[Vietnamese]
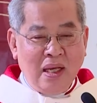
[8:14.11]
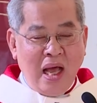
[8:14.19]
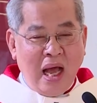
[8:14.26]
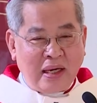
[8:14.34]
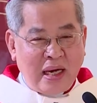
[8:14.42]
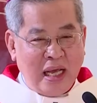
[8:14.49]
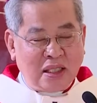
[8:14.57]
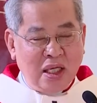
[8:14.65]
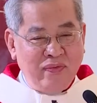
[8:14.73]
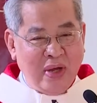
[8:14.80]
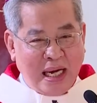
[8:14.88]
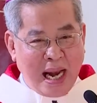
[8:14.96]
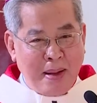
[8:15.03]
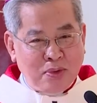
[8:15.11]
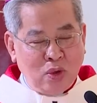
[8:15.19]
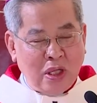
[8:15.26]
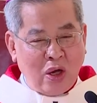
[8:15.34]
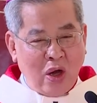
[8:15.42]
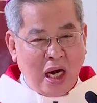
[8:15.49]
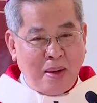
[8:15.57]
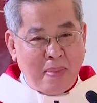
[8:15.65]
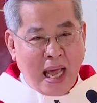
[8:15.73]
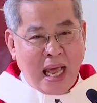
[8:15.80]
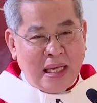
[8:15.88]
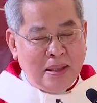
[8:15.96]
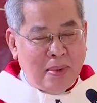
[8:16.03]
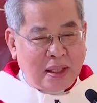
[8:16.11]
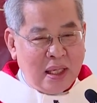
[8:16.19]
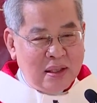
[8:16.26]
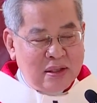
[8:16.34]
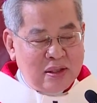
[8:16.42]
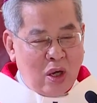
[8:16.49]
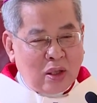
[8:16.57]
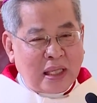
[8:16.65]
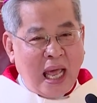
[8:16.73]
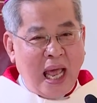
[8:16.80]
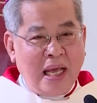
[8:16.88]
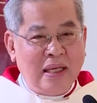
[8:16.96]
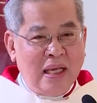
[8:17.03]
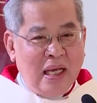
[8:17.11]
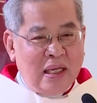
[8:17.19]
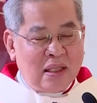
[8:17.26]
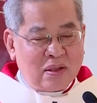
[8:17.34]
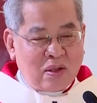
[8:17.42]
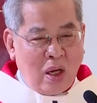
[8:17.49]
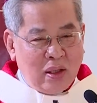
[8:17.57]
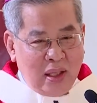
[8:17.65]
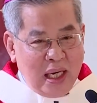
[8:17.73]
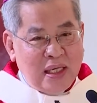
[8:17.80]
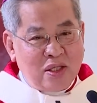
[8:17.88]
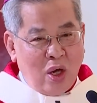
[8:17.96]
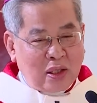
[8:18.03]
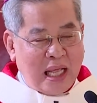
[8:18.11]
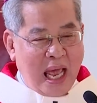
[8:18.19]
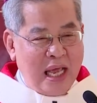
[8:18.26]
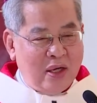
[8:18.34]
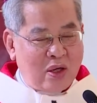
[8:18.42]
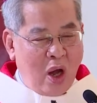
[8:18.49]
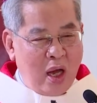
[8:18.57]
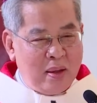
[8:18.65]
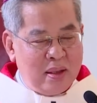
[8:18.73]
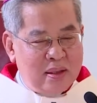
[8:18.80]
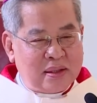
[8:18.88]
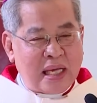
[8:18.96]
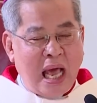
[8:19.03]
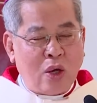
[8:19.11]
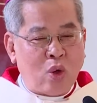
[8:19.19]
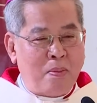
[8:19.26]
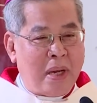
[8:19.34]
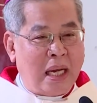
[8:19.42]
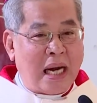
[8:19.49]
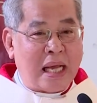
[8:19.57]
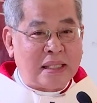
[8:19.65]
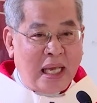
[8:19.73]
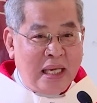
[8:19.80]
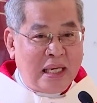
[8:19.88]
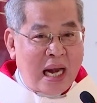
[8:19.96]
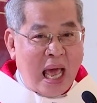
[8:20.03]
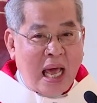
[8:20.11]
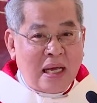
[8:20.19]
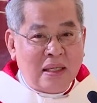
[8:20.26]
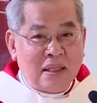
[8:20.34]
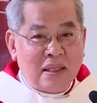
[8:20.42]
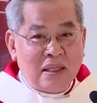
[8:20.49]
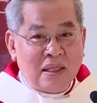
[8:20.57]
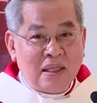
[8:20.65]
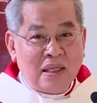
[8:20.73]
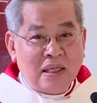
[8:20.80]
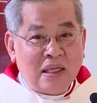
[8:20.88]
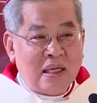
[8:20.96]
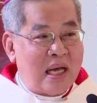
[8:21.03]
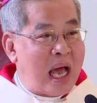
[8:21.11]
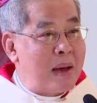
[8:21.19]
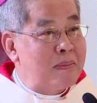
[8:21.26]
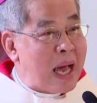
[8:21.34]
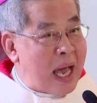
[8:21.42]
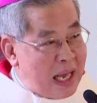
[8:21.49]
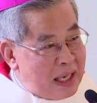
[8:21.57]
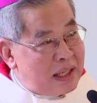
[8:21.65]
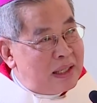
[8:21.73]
ở đây tiếng việt nam chúng ta gọi là ba nhưng mà tiếng do thái con nít do thái gọi cha của mình là gì là abba à,